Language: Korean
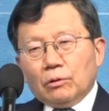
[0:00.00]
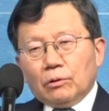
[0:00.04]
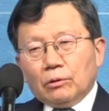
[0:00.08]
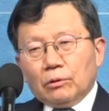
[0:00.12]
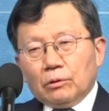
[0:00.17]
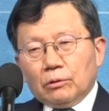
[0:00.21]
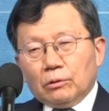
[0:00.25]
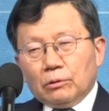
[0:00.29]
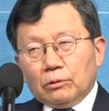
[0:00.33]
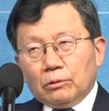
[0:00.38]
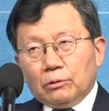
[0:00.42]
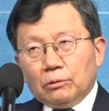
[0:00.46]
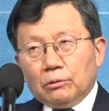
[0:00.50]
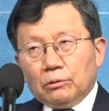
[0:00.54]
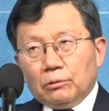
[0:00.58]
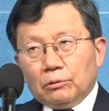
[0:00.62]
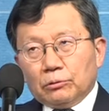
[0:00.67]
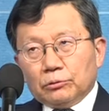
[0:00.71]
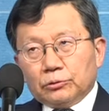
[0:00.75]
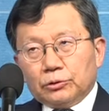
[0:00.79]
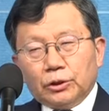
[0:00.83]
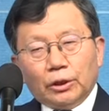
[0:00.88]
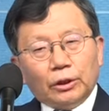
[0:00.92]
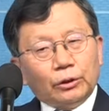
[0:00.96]

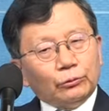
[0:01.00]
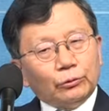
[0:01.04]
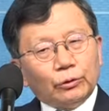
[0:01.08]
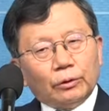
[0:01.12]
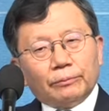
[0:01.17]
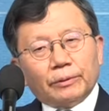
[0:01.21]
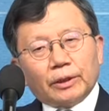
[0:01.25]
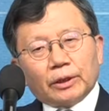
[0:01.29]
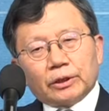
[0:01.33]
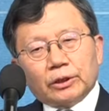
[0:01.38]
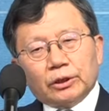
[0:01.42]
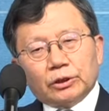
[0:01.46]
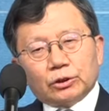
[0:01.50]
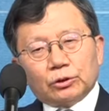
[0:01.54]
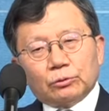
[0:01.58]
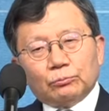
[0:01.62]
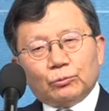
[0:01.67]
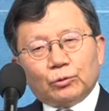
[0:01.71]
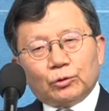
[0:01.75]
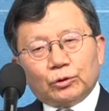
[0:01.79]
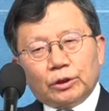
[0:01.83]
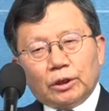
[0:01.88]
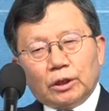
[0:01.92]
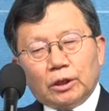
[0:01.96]
어, 제일 위험한 케이스는
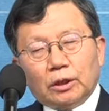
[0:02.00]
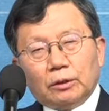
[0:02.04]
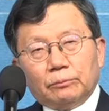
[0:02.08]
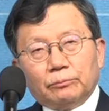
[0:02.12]
뭐냐.